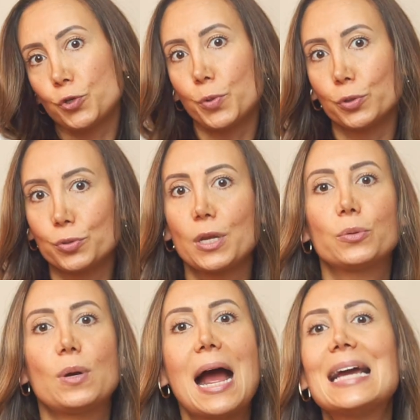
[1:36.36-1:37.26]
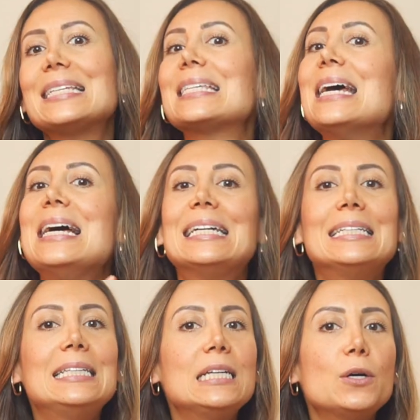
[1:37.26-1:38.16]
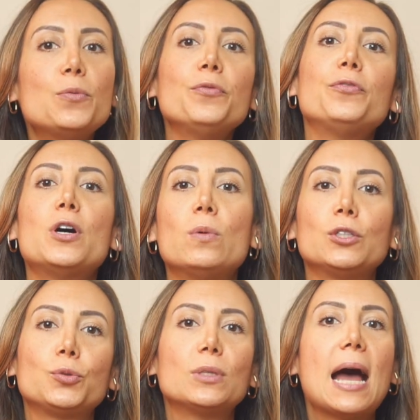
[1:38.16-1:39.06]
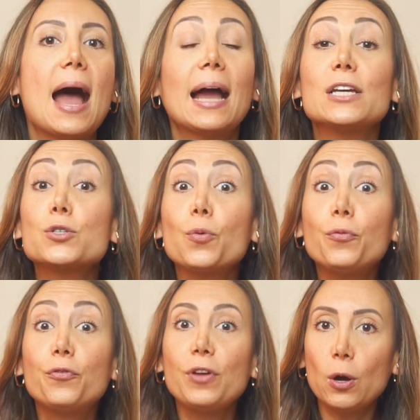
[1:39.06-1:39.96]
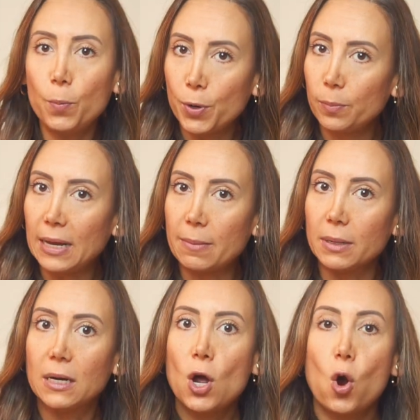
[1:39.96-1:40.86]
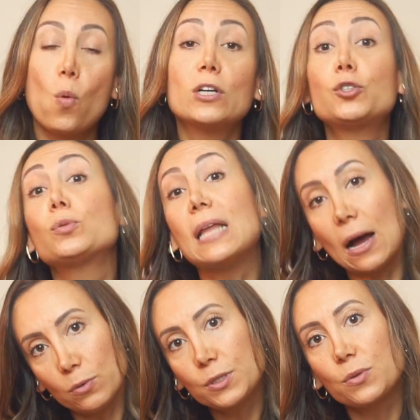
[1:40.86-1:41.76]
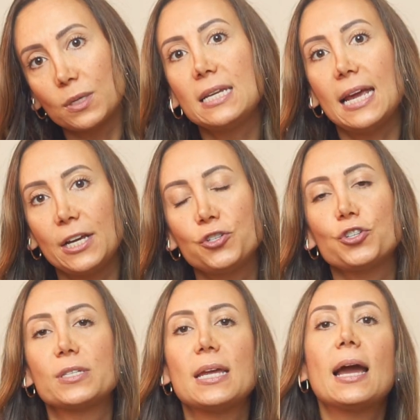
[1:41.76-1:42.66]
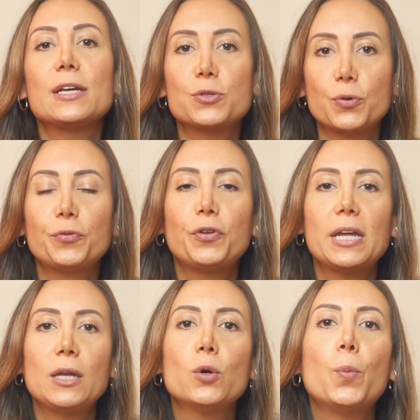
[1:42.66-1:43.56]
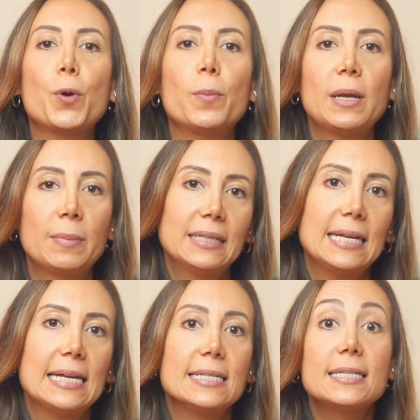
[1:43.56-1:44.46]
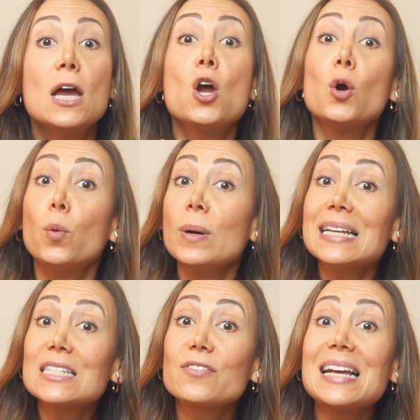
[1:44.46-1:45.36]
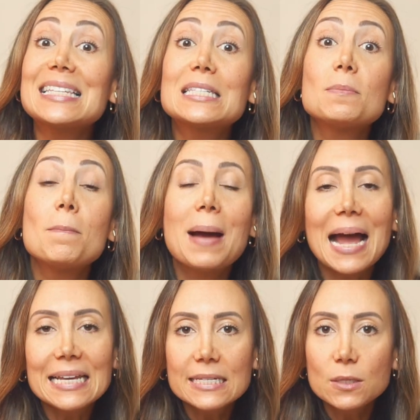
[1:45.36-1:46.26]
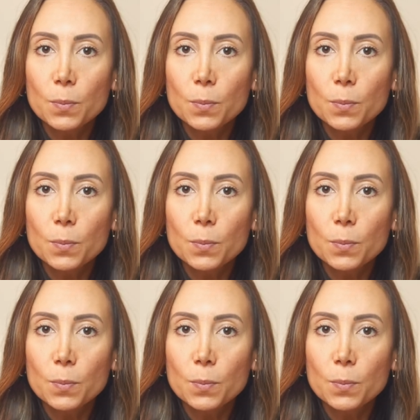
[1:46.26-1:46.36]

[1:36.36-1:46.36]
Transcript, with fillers: de produtos naturais, não vão ajudar a resolver o problema ou ajudar os seus clientes né, a resolverem o problema deles. Uma das frases mais